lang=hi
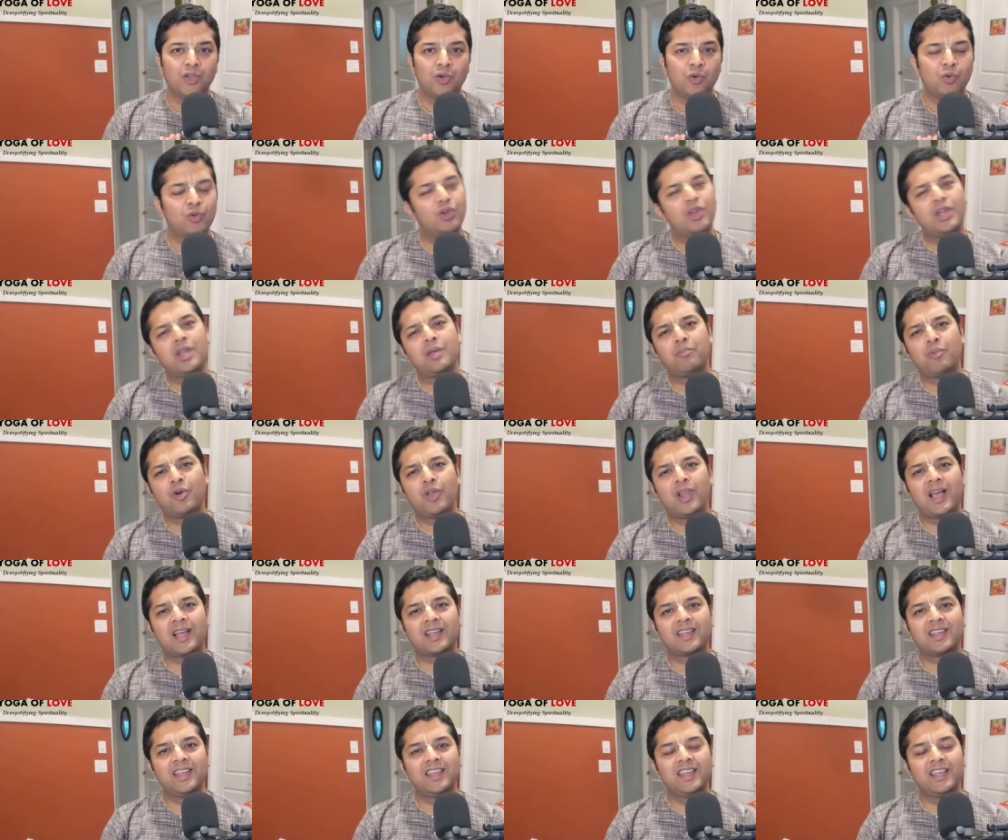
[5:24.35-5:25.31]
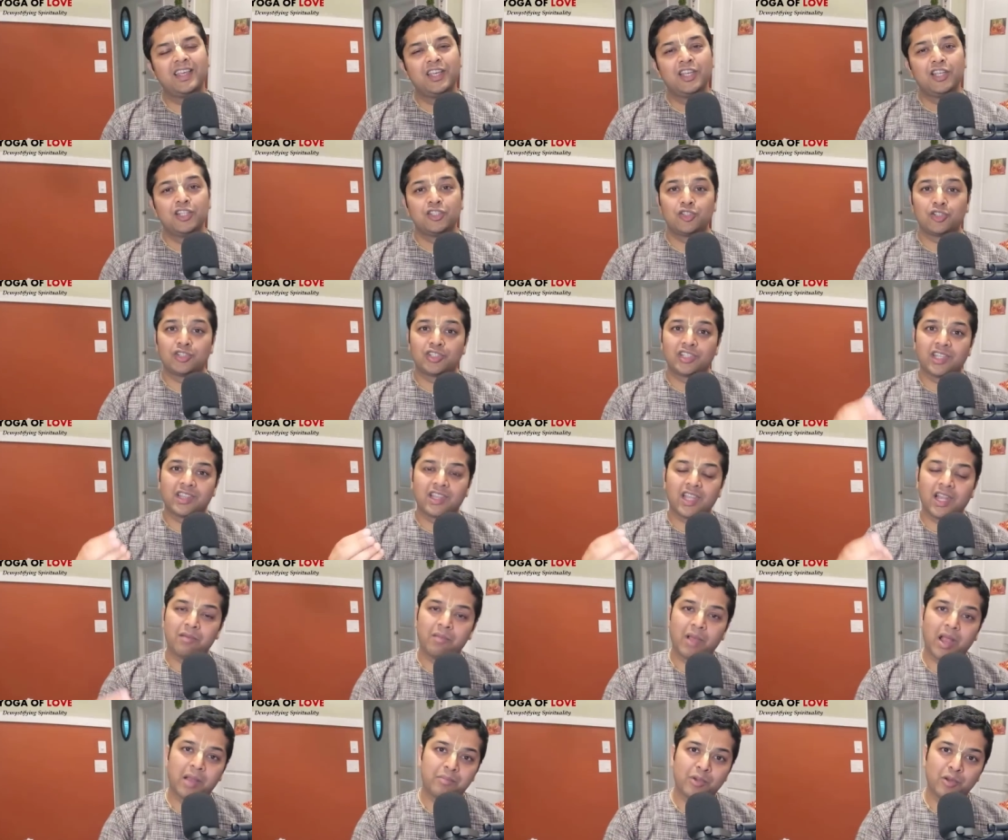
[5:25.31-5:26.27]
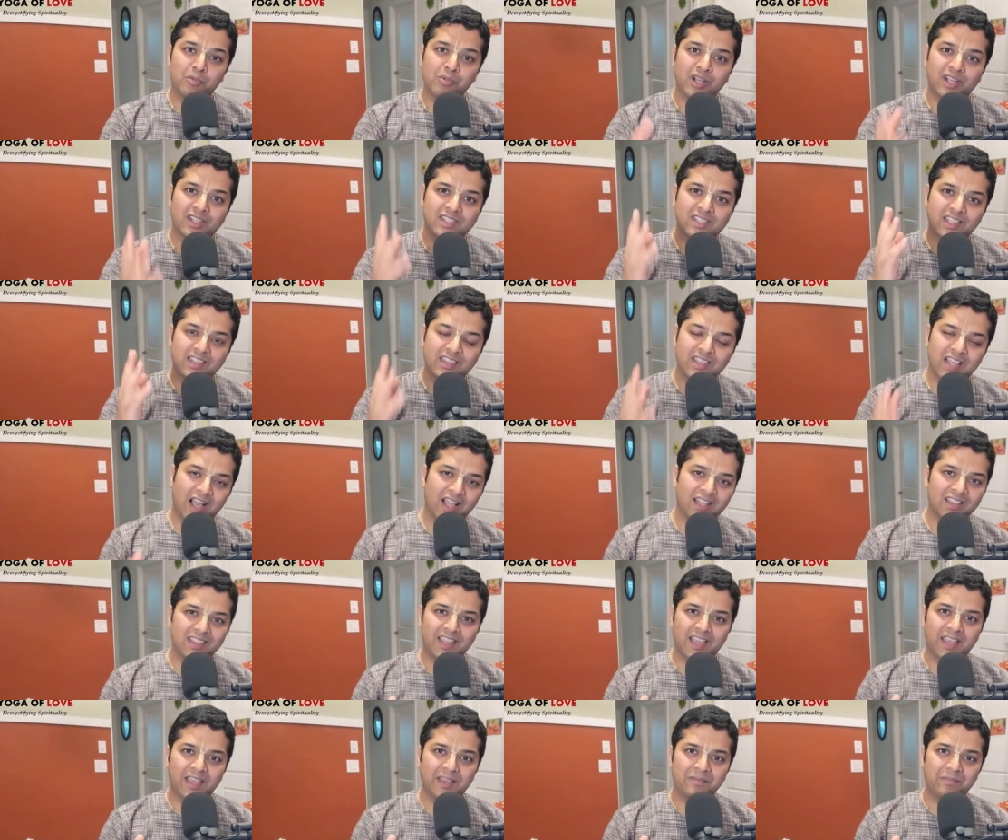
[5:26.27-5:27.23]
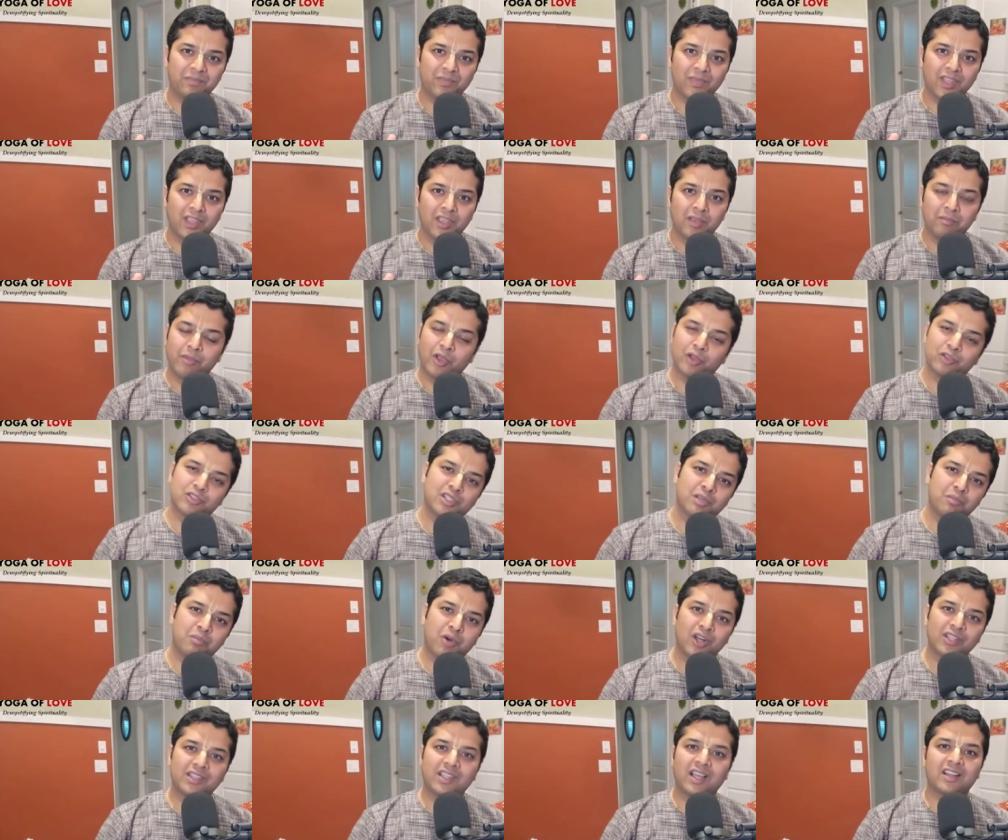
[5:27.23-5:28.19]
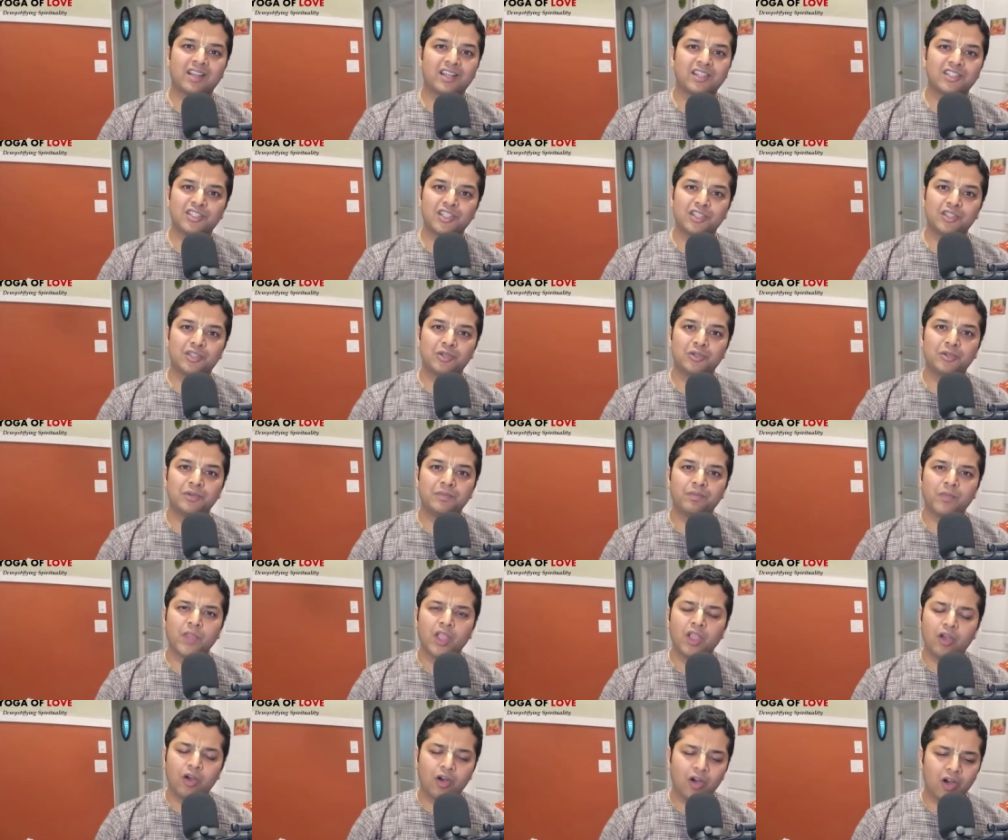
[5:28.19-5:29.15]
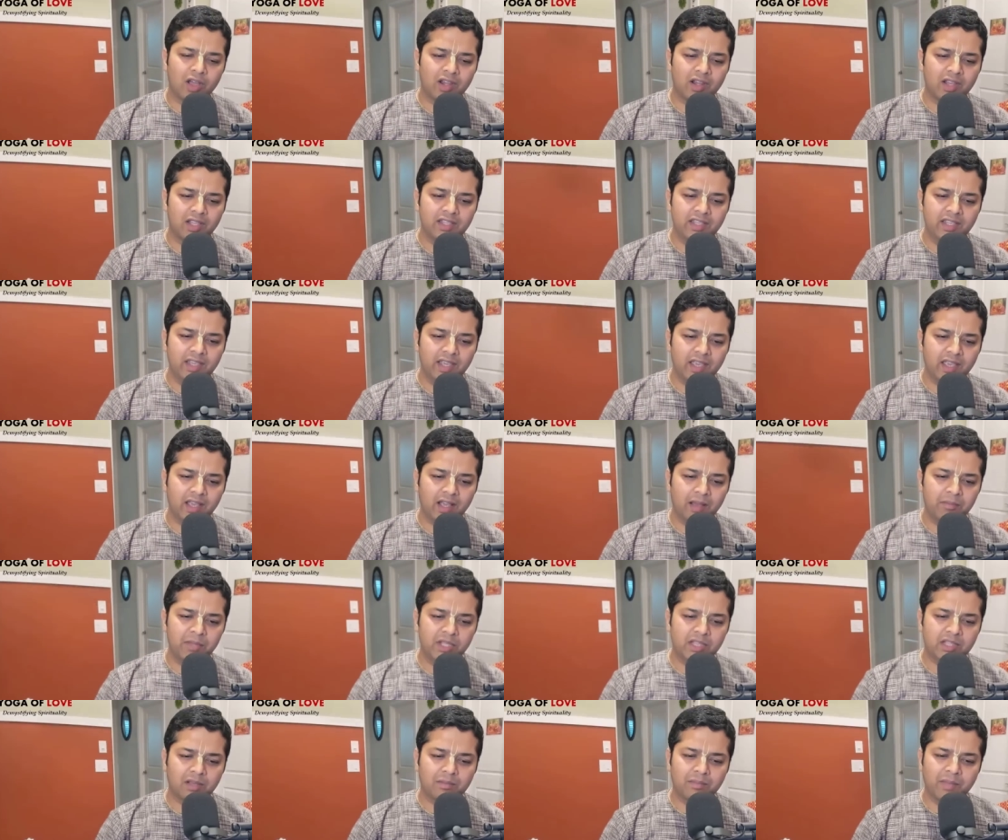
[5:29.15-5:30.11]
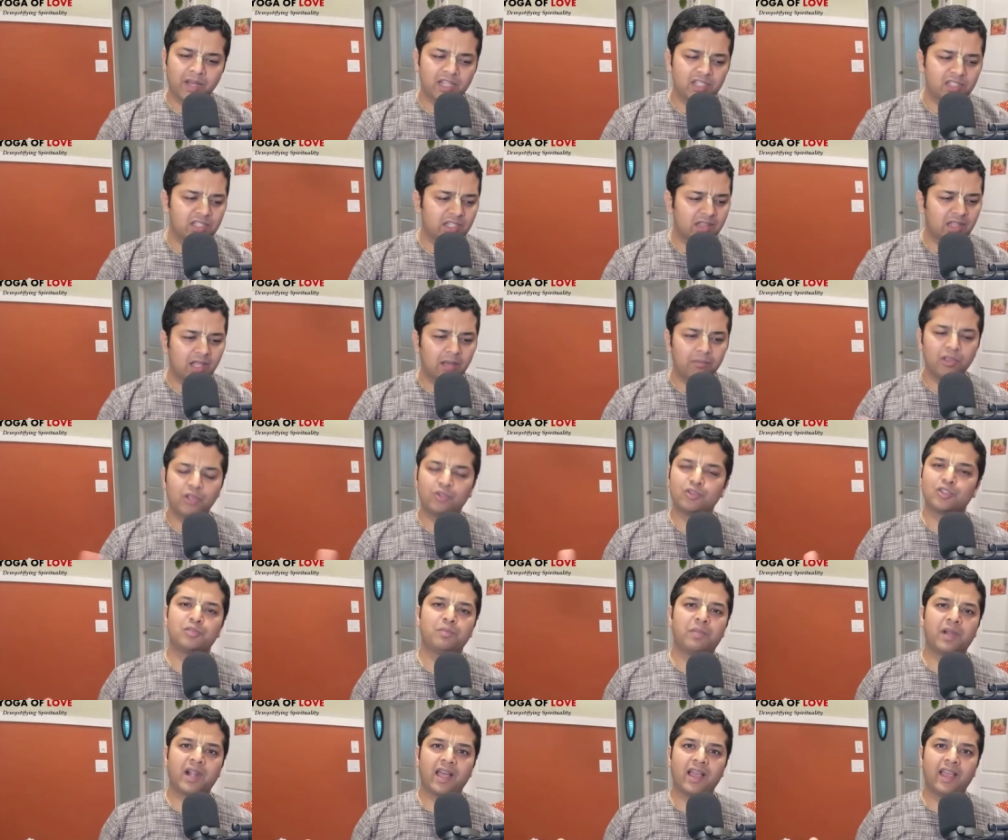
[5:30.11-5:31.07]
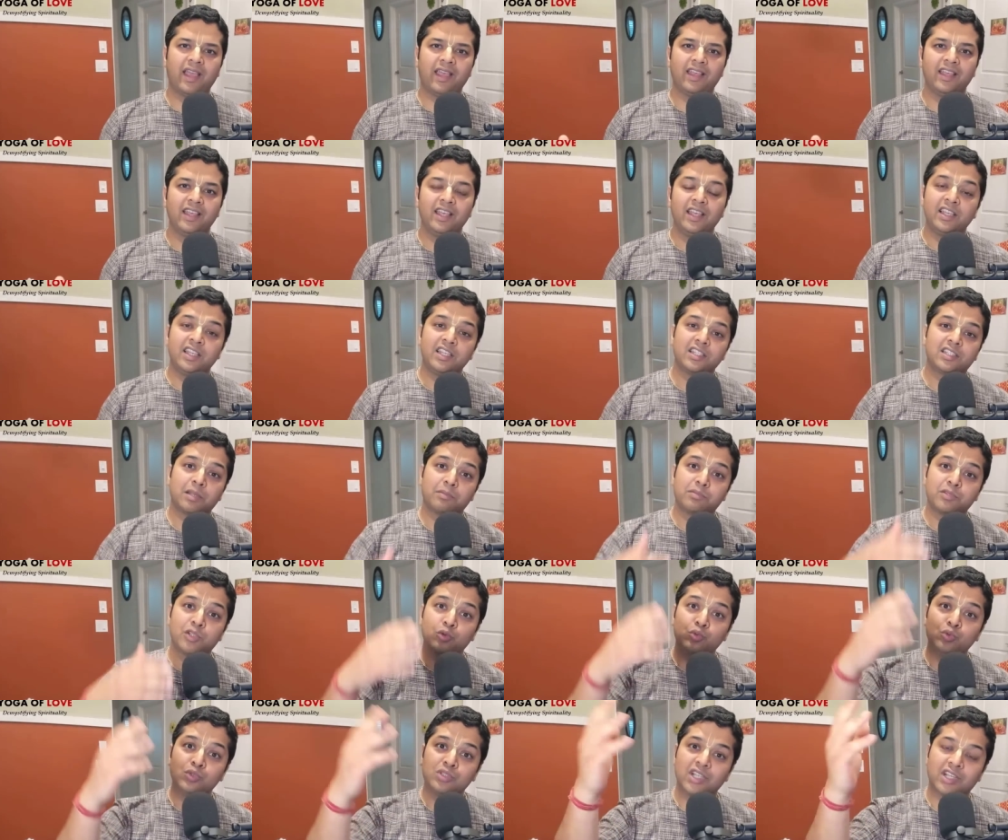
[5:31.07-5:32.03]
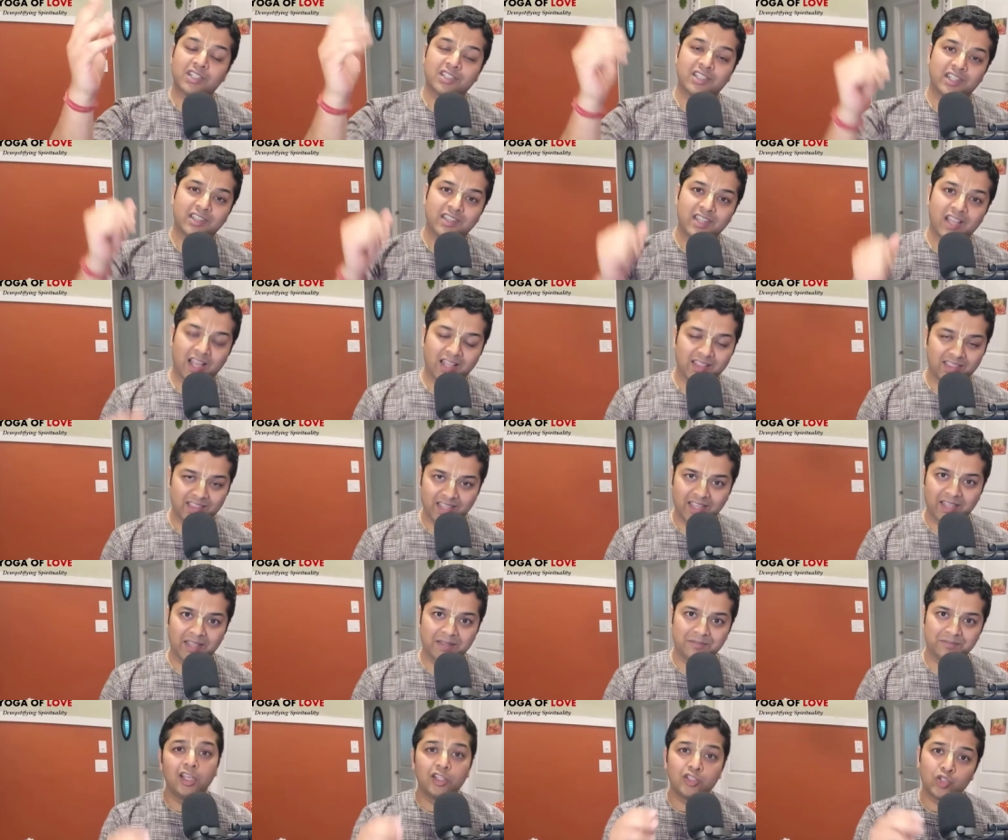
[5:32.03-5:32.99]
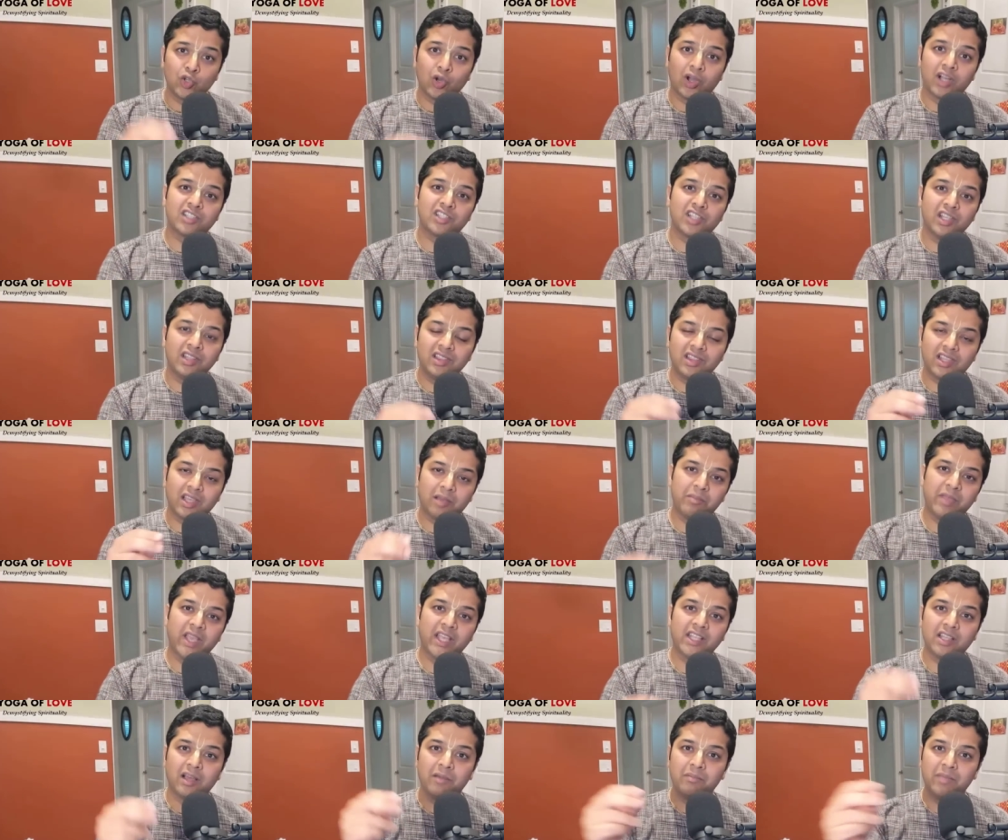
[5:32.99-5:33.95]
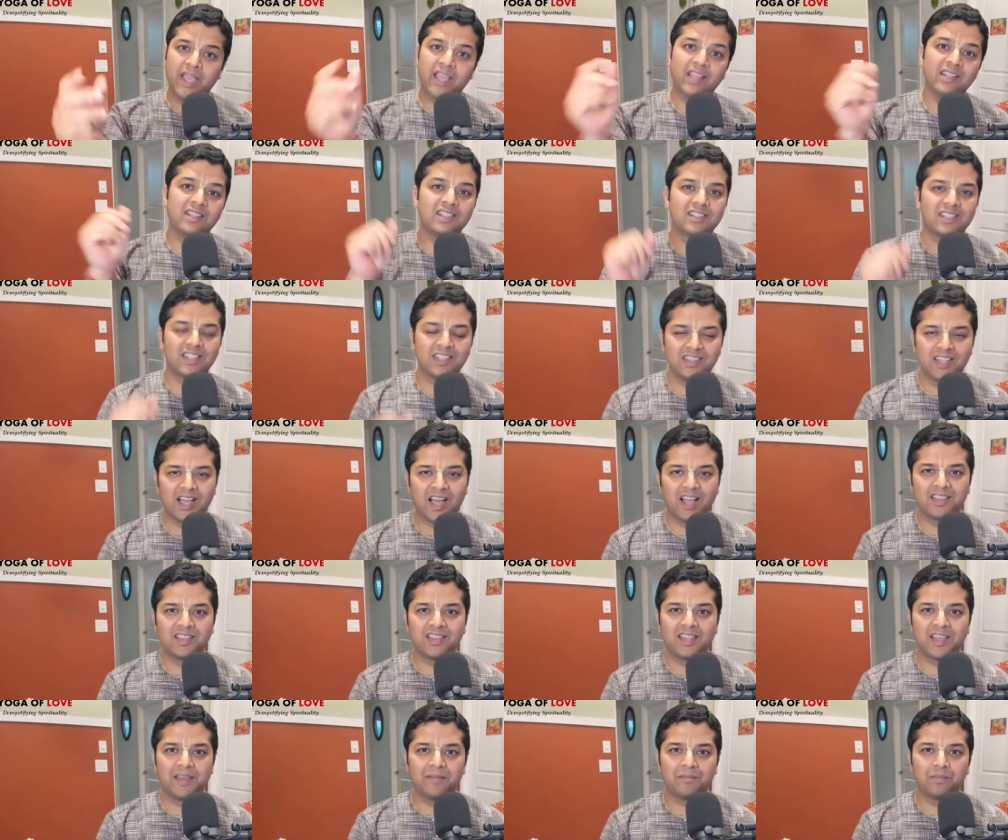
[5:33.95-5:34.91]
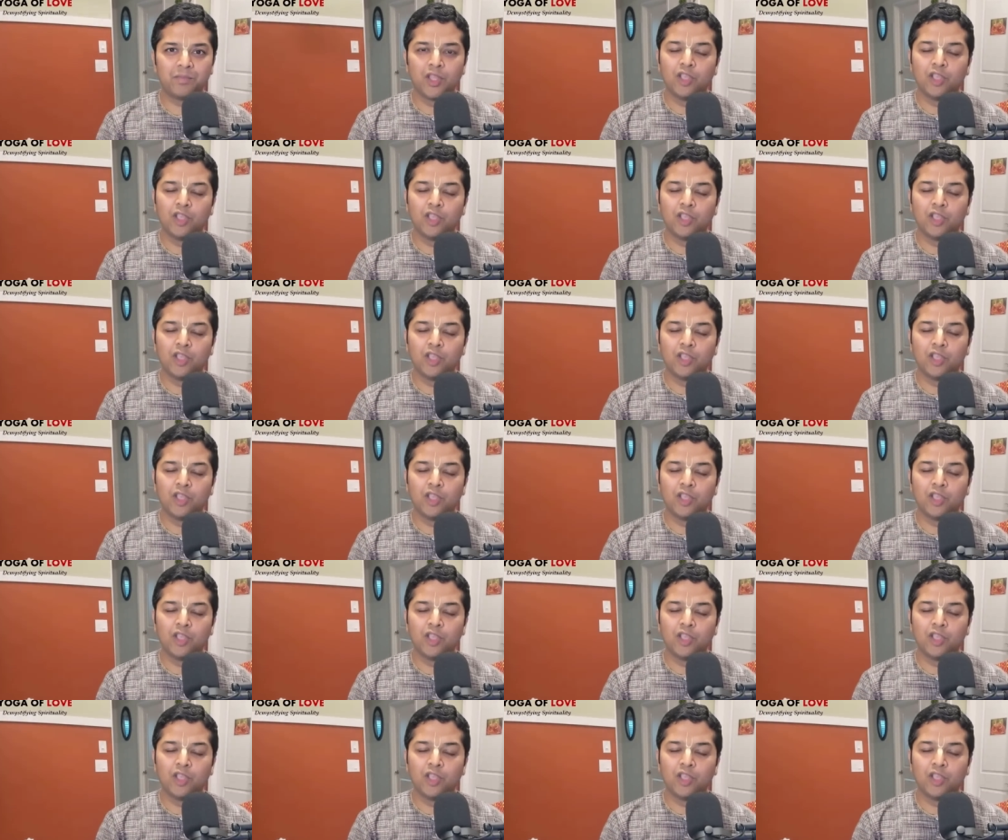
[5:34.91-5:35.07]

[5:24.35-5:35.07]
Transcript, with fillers: उन्होंने बोला कि जो चेतन महाप्रभु का सिद्धांत है मैं उससे बहुत आकर्षित हूँ और ये अभी तक मैंने जितना भी कुछ पढ़ा है ये सबसे ऊंचा सिद्धांत है जो अचिंत्य भेदा भेद सिद्धांत है